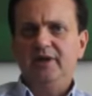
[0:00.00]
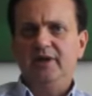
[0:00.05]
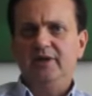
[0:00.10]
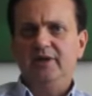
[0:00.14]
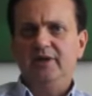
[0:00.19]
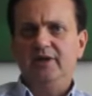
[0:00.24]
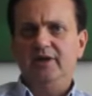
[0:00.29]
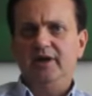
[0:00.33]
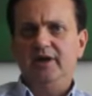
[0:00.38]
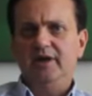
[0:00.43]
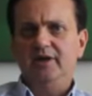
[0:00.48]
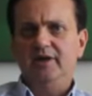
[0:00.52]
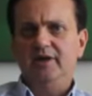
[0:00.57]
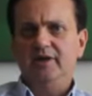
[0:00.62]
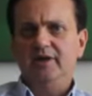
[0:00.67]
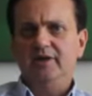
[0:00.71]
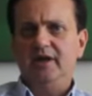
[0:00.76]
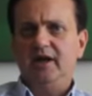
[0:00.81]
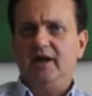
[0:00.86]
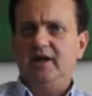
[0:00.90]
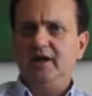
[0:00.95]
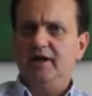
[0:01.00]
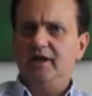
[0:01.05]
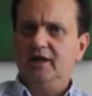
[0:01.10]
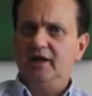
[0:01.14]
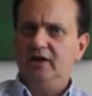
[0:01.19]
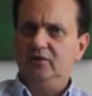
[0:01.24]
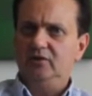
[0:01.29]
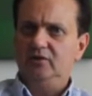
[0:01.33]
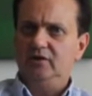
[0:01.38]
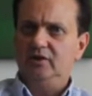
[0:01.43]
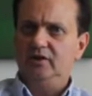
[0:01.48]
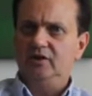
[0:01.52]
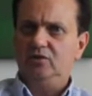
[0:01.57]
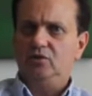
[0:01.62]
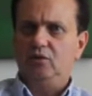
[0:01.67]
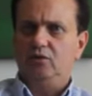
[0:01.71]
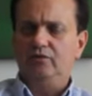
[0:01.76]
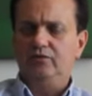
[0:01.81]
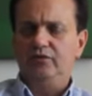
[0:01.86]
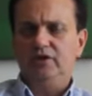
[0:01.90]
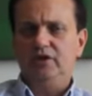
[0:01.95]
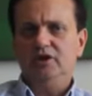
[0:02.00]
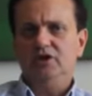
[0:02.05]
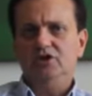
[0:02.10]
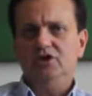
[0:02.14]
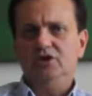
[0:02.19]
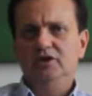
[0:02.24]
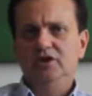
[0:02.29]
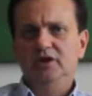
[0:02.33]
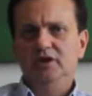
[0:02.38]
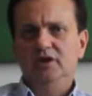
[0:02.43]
E ele declinando esse convite,